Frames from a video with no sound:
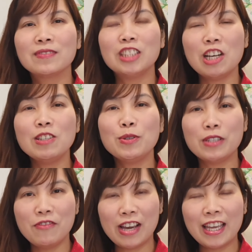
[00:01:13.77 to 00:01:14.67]
cho dù
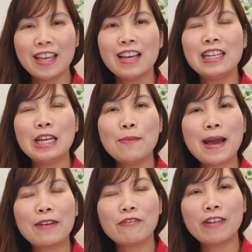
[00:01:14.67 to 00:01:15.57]
như vậy nếu
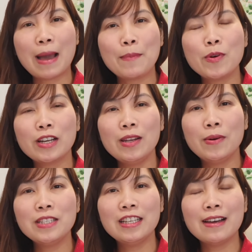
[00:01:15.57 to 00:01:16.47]
bạn phạm một cái
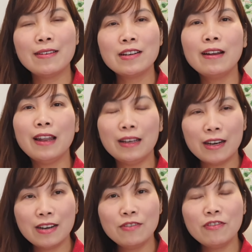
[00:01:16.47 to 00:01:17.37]
lỗi gì đó rất là
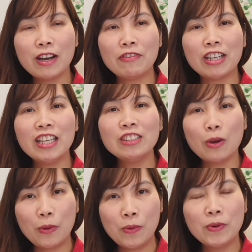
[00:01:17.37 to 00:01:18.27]
lớn và phải đi
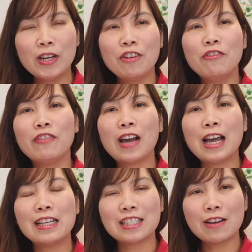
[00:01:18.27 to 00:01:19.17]
tù
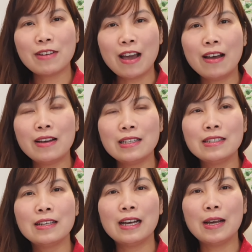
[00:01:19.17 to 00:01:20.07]
và sau đó
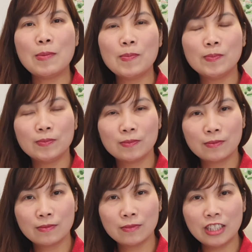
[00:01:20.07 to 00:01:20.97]
um,
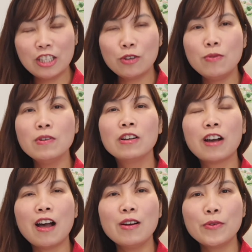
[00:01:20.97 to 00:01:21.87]
di trú
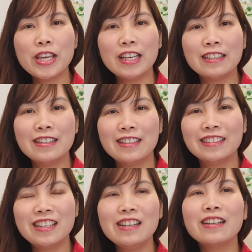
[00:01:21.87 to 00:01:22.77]
có quyền
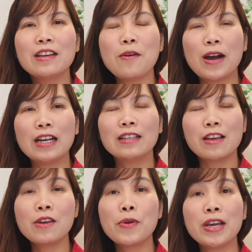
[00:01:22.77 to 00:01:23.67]
tước cái đoạt
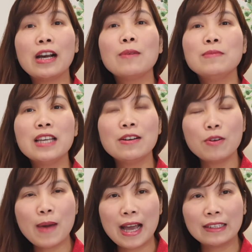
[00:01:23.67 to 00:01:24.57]
cái quyền công dân của
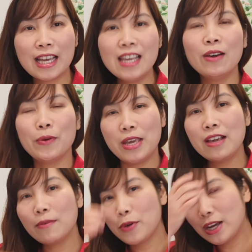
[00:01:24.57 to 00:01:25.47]
bạn đi hủy
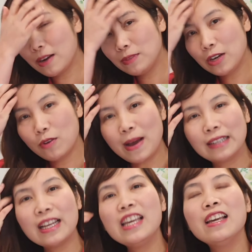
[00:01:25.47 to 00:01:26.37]
cái quyền công dân của
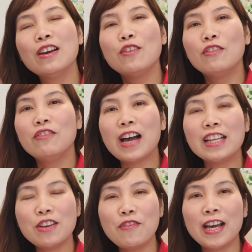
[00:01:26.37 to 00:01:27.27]
bạn đi và
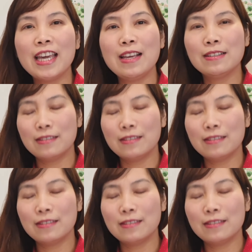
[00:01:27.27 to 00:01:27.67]
như vậy